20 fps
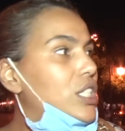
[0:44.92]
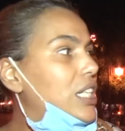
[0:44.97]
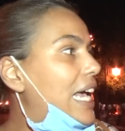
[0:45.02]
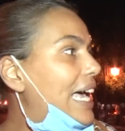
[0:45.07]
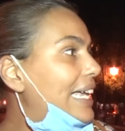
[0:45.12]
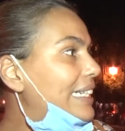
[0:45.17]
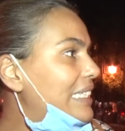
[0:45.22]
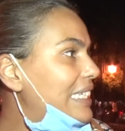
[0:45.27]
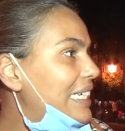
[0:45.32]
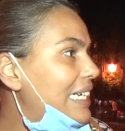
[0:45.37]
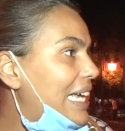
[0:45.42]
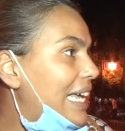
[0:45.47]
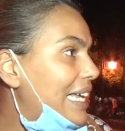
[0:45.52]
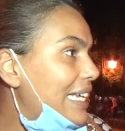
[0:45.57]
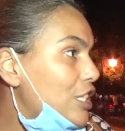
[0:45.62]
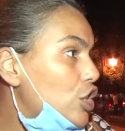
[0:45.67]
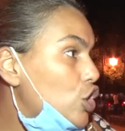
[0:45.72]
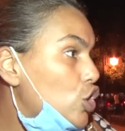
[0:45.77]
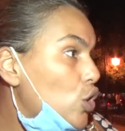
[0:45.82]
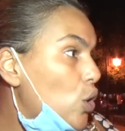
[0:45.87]
يعطيه
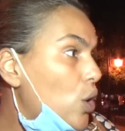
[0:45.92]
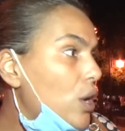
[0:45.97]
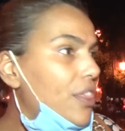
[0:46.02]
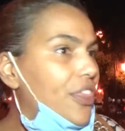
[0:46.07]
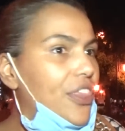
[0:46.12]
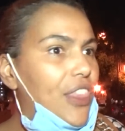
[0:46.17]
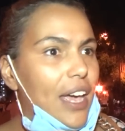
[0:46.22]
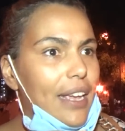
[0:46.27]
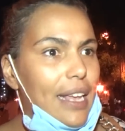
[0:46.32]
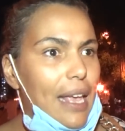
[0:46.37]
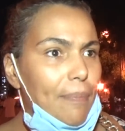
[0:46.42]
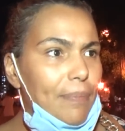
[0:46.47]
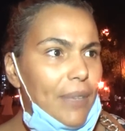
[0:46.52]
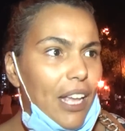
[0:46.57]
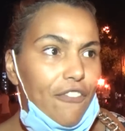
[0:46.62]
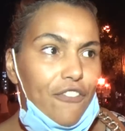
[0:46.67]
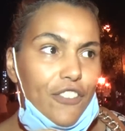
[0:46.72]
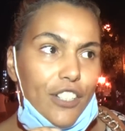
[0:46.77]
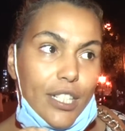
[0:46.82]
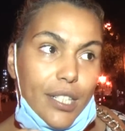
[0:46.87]
حس انثى يبدا
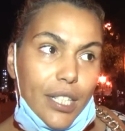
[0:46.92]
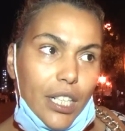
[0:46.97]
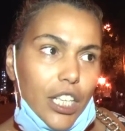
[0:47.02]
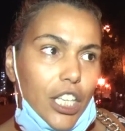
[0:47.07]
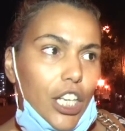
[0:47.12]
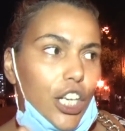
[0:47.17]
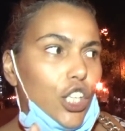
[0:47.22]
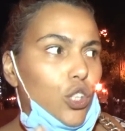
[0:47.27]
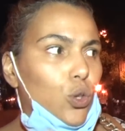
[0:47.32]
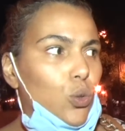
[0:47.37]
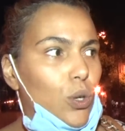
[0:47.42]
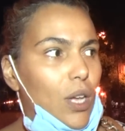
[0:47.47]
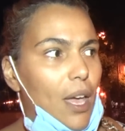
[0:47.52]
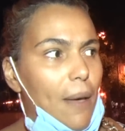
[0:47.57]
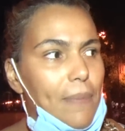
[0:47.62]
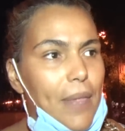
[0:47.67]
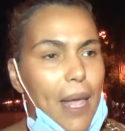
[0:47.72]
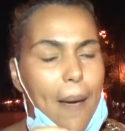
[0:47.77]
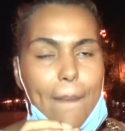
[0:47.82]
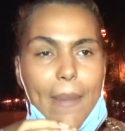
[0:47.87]
في السكريتو
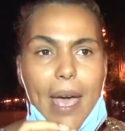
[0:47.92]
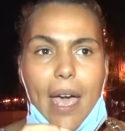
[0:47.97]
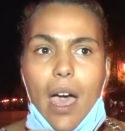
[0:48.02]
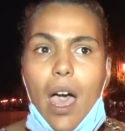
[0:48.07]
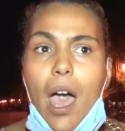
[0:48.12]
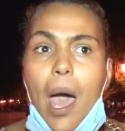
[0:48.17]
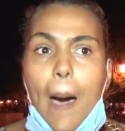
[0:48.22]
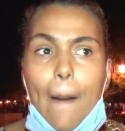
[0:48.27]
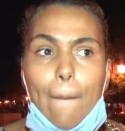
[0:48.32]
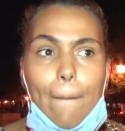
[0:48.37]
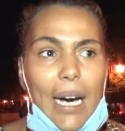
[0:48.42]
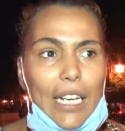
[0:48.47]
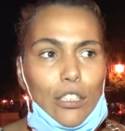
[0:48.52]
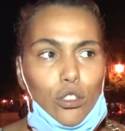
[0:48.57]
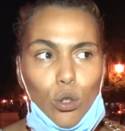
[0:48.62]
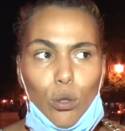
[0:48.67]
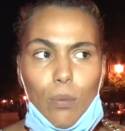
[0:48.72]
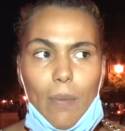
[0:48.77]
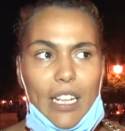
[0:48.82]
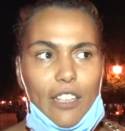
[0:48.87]
يبدا ما
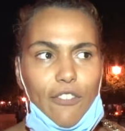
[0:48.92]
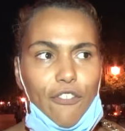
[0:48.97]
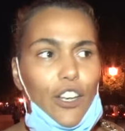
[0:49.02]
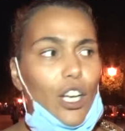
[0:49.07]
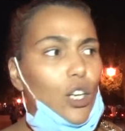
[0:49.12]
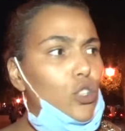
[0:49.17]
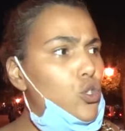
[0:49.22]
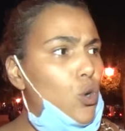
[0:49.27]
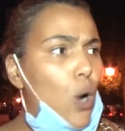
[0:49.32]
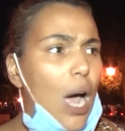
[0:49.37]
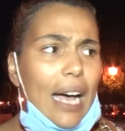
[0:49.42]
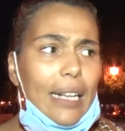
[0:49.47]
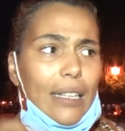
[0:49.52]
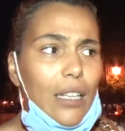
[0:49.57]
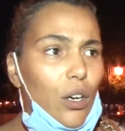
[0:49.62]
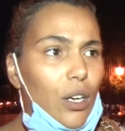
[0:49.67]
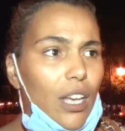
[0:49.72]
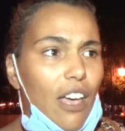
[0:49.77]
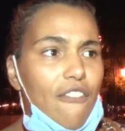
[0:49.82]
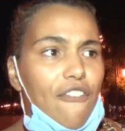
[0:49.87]
مرته ما تفيقش وحتى
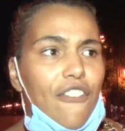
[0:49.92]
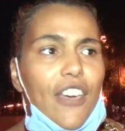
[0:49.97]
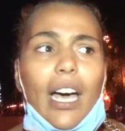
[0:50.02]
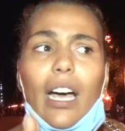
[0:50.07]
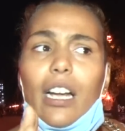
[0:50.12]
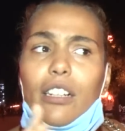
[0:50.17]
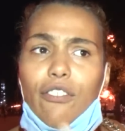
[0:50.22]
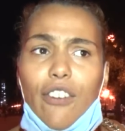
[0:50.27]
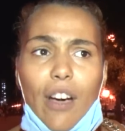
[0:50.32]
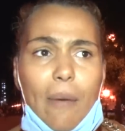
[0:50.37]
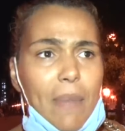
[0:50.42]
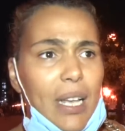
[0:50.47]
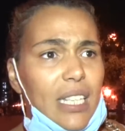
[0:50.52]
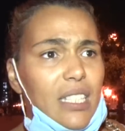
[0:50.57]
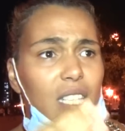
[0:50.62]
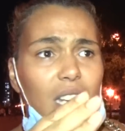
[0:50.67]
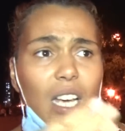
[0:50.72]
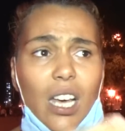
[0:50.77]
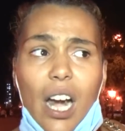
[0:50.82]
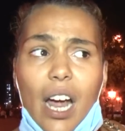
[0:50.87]
كان فاقد فما
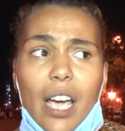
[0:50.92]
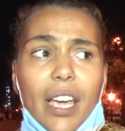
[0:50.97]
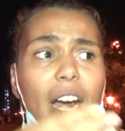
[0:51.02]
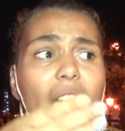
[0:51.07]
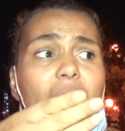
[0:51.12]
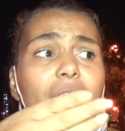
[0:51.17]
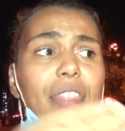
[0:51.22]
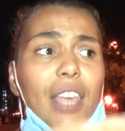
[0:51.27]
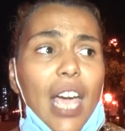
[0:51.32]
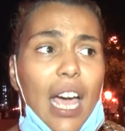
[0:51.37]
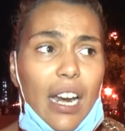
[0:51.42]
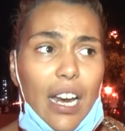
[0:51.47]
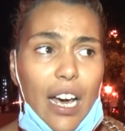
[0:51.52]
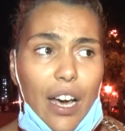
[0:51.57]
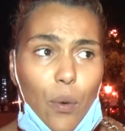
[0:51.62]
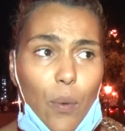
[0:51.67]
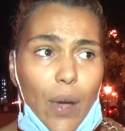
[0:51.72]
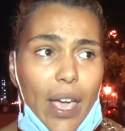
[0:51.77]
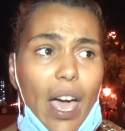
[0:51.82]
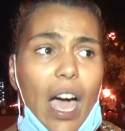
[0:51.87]
سيره راضي على
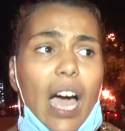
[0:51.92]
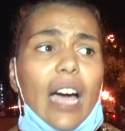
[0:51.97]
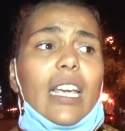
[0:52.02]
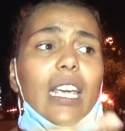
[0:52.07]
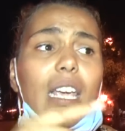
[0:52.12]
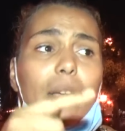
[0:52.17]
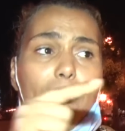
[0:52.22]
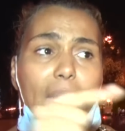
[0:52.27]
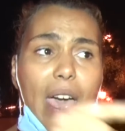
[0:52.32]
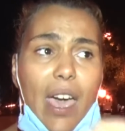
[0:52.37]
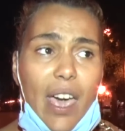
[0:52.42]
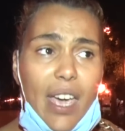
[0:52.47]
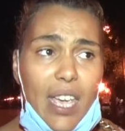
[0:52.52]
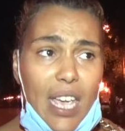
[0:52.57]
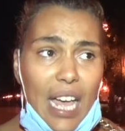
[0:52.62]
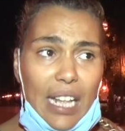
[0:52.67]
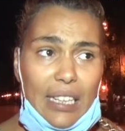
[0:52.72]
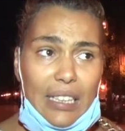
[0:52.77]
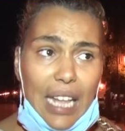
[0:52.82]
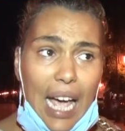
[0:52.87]
رواحها كيما
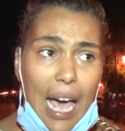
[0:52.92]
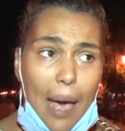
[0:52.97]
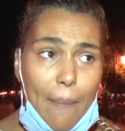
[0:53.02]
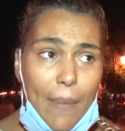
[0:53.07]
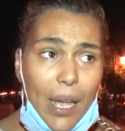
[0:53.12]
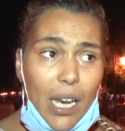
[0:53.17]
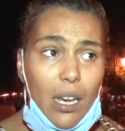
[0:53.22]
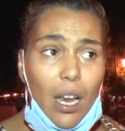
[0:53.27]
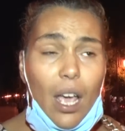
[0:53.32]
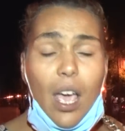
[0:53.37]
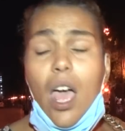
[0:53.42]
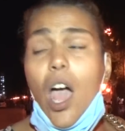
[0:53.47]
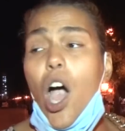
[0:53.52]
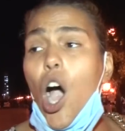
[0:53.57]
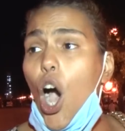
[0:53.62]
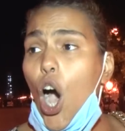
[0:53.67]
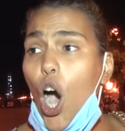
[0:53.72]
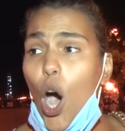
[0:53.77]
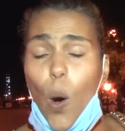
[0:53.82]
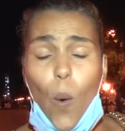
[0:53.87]
هي تعمل
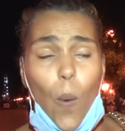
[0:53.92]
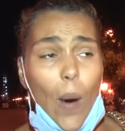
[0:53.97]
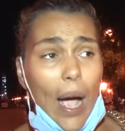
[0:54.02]
هو